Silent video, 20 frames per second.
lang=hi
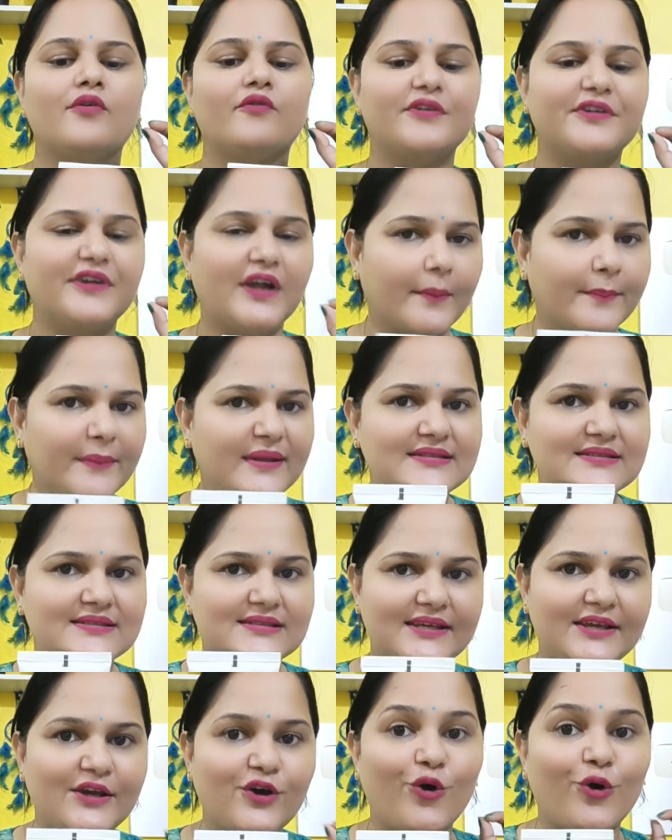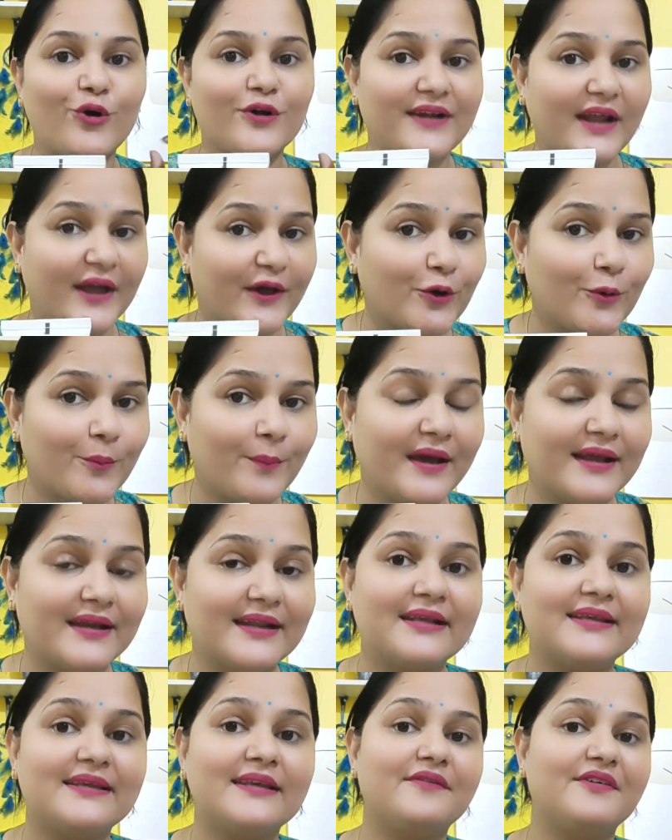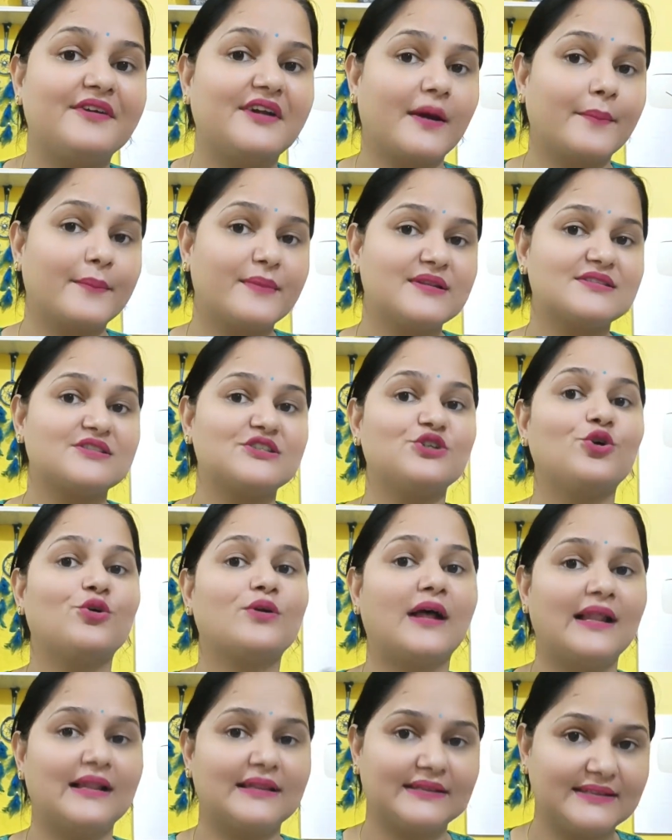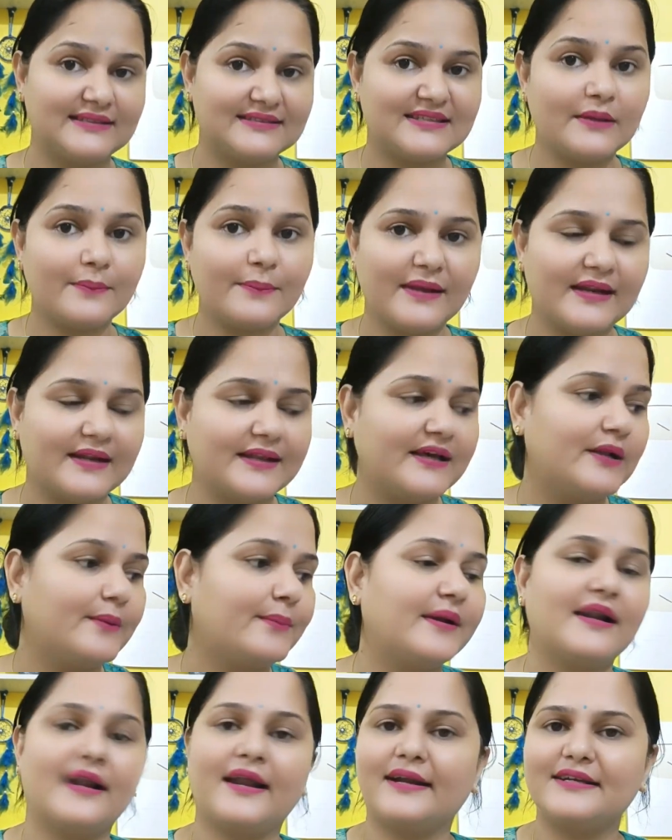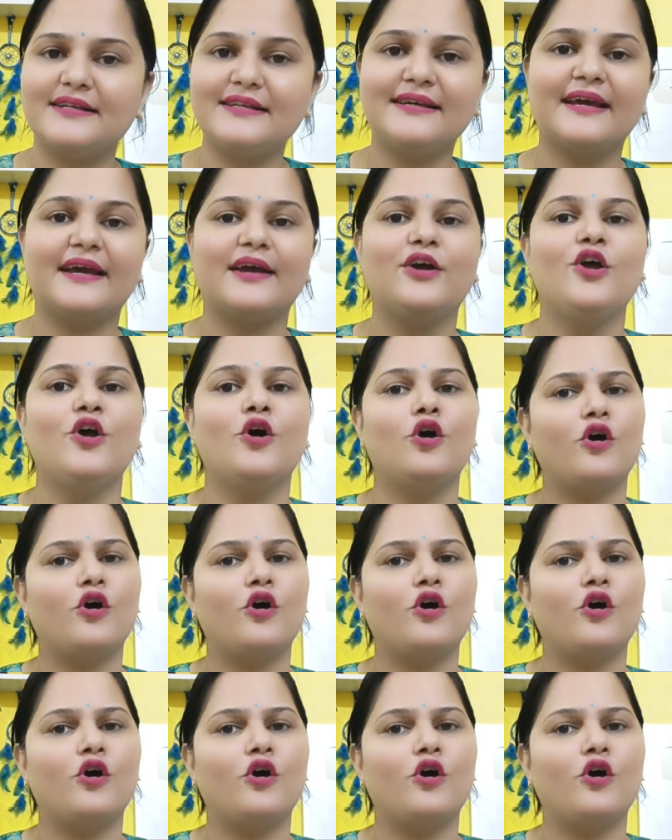विटामिन सी और टेरोमेरिक ये विटामिन सी और हल्दी से मिलकर बनाए ठीक है